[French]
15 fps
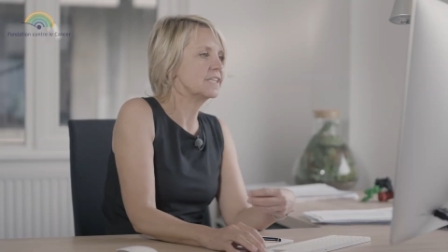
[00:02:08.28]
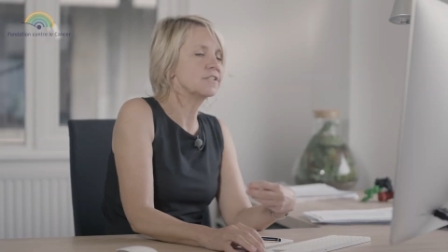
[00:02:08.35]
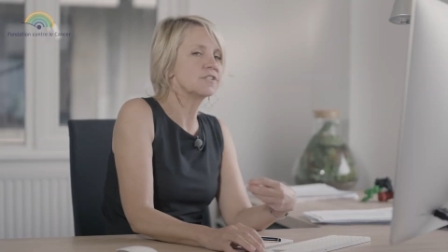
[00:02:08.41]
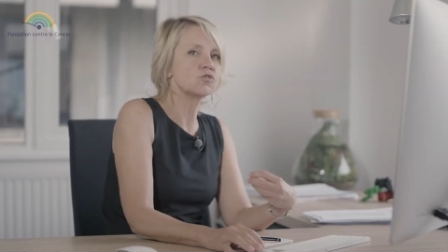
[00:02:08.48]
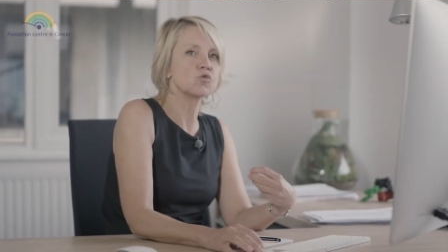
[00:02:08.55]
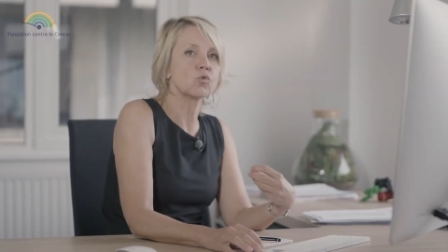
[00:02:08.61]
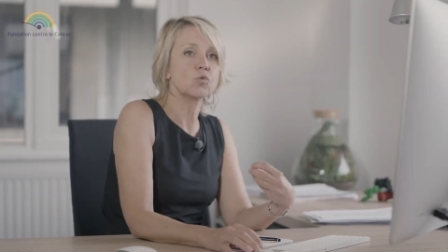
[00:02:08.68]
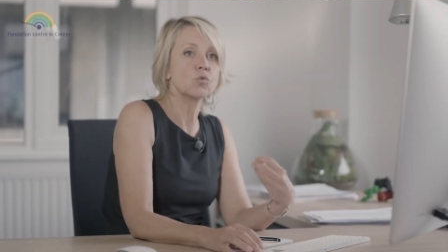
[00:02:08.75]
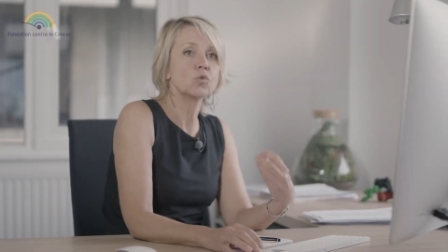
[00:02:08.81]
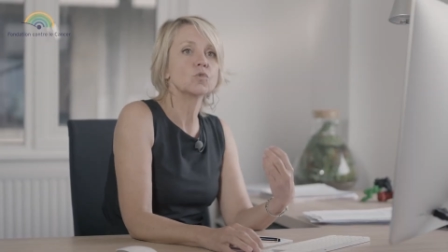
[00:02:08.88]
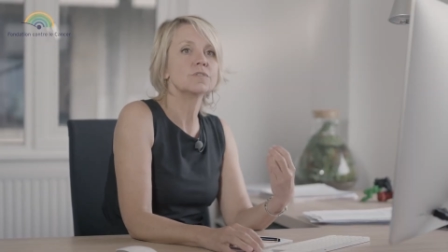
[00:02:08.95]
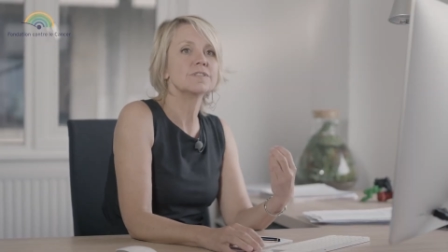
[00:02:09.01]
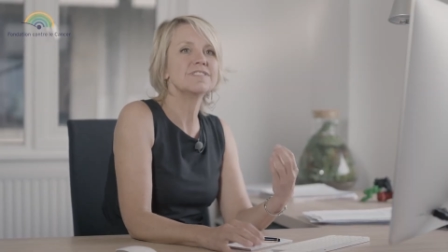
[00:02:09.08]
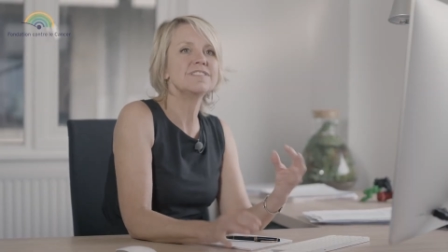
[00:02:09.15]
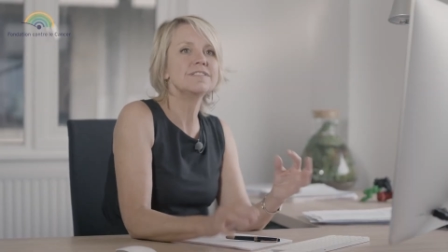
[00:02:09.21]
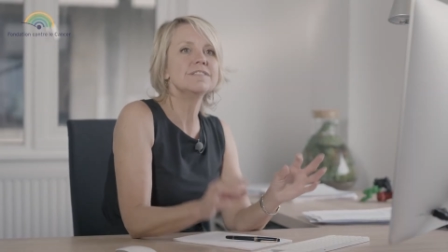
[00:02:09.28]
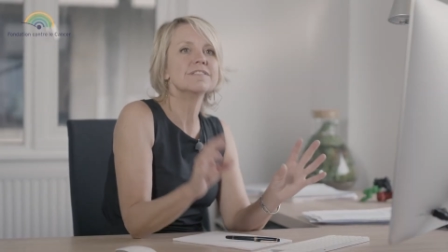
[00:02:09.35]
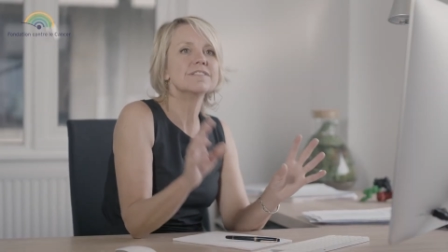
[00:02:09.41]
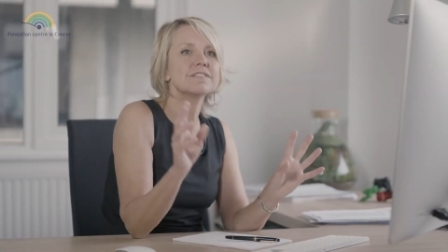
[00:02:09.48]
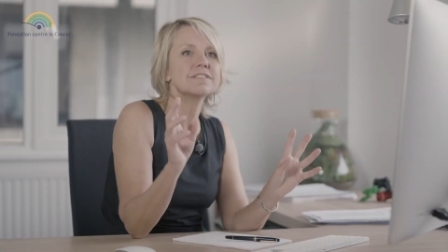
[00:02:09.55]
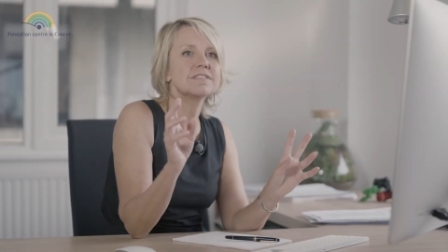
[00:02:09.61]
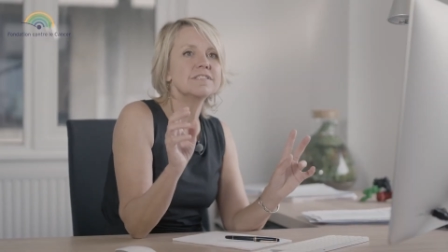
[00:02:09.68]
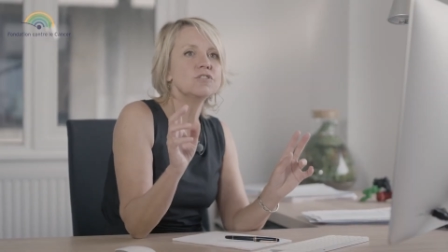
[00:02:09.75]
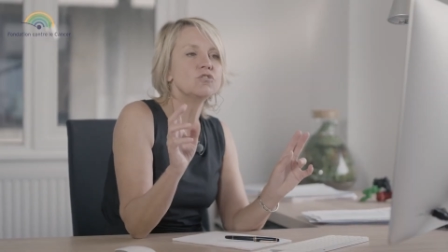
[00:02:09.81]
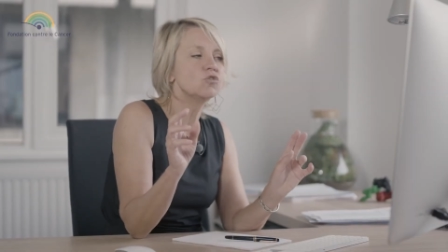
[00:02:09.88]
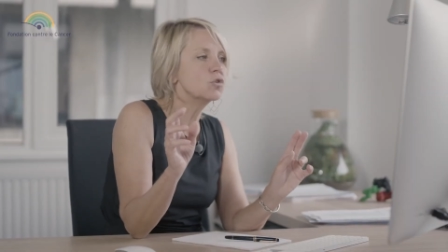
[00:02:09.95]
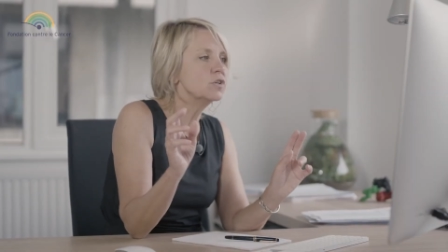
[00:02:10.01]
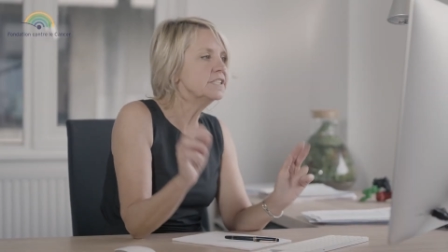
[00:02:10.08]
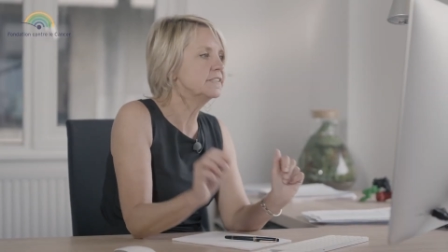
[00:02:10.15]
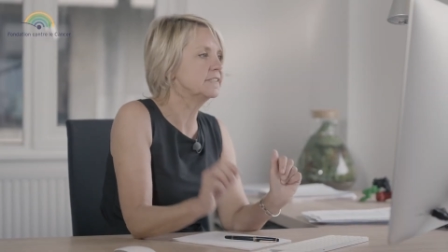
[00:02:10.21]
Ils sont dits
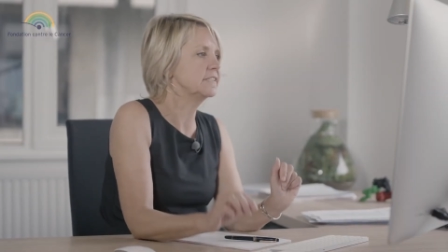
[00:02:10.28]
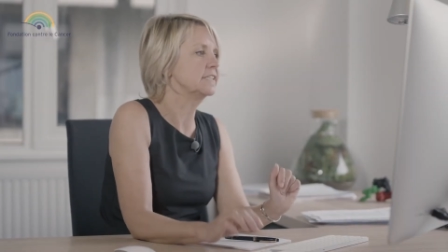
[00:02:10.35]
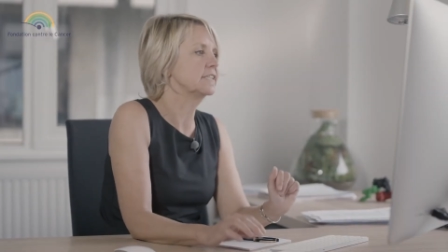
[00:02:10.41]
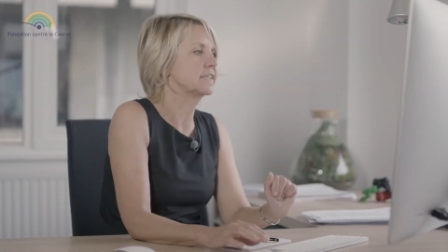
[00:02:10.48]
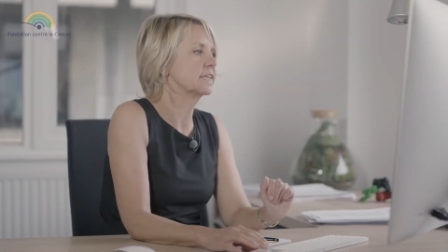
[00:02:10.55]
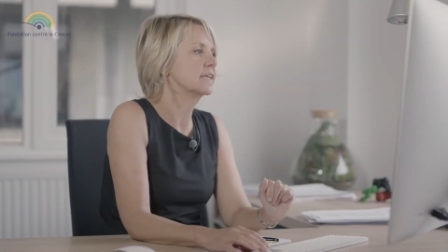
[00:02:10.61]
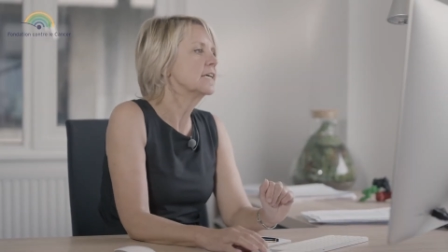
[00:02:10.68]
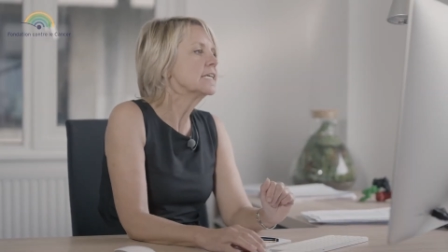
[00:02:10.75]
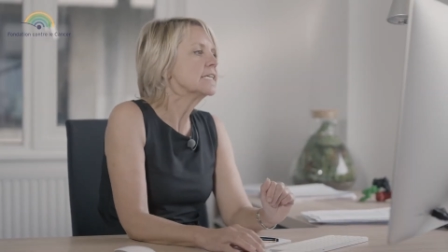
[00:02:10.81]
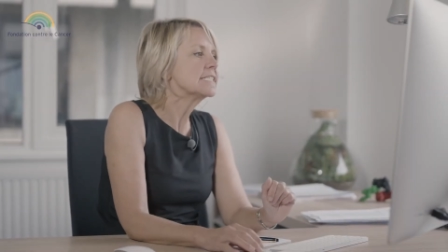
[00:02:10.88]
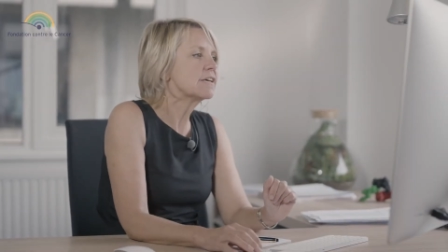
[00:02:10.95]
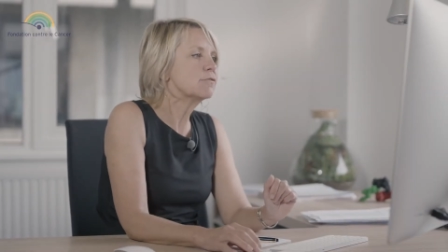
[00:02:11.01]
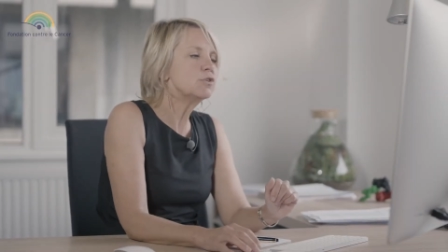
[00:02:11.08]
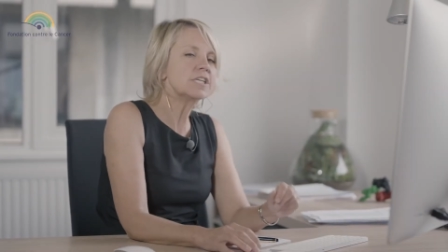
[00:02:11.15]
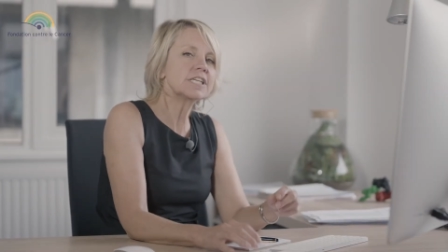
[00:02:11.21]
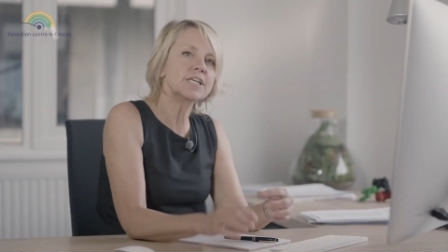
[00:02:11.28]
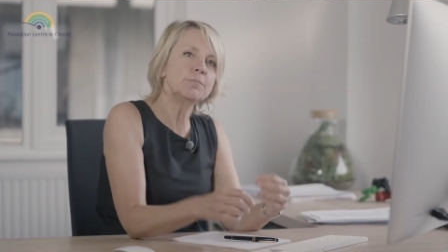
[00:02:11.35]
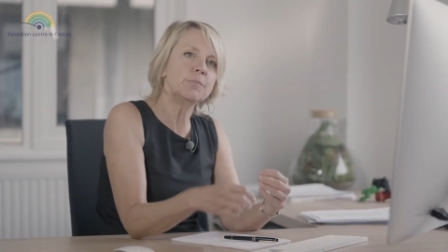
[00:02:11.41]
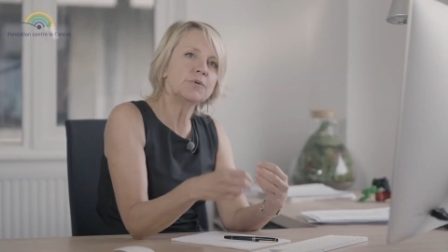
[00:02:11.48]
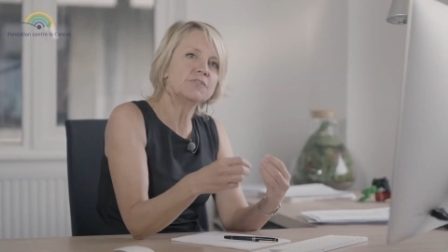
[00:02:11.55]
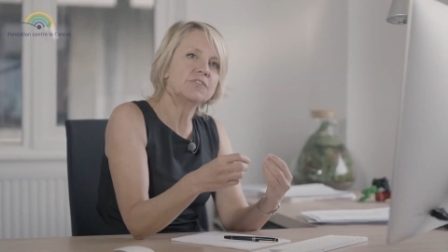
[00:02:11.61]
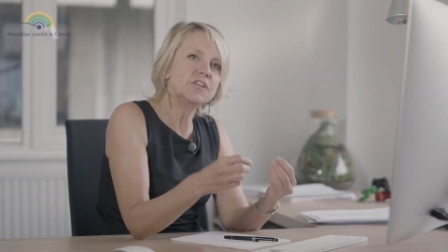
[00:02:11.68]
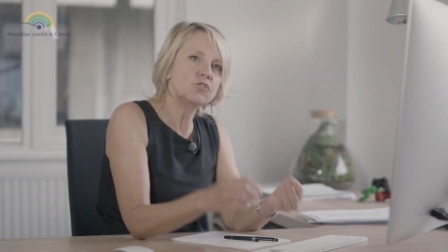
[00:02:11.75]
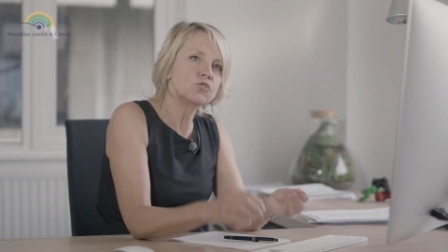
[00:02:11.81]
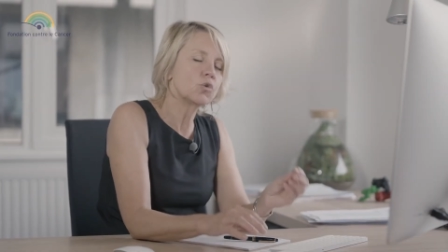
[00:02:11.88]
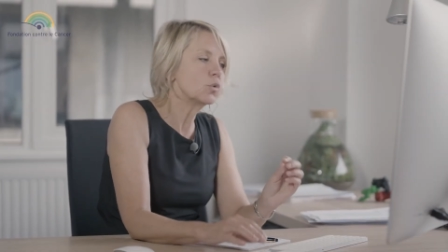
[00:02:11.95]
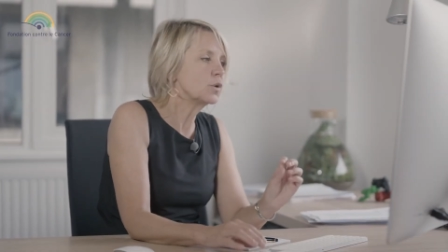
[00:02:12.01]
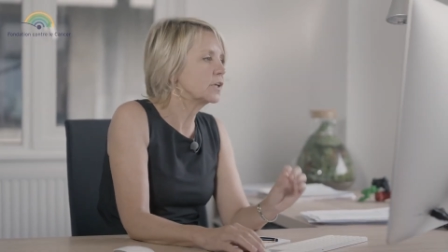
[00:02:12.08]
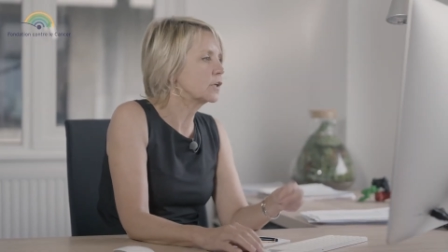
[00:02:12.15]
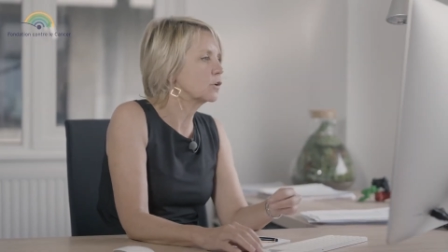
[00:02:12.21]
cytolytiques ça veut dire qu'ils peuvent
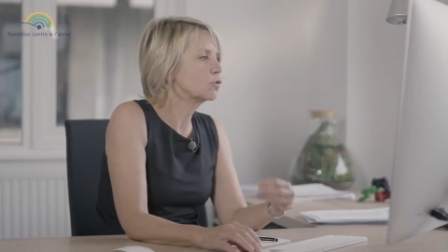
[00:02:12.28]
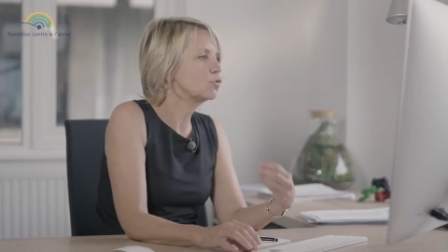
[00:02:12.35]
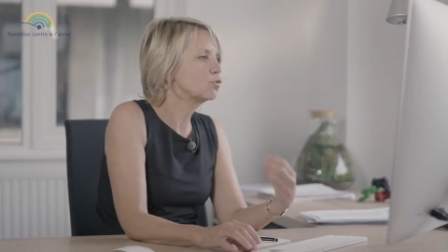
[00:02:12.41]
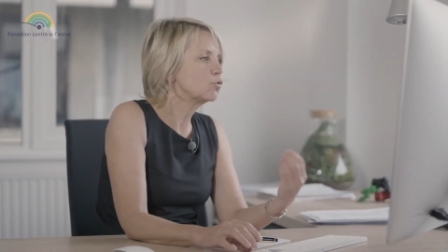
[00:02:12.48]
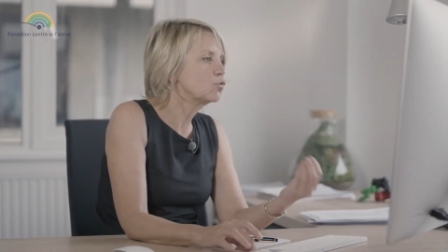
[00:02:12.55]
détruire,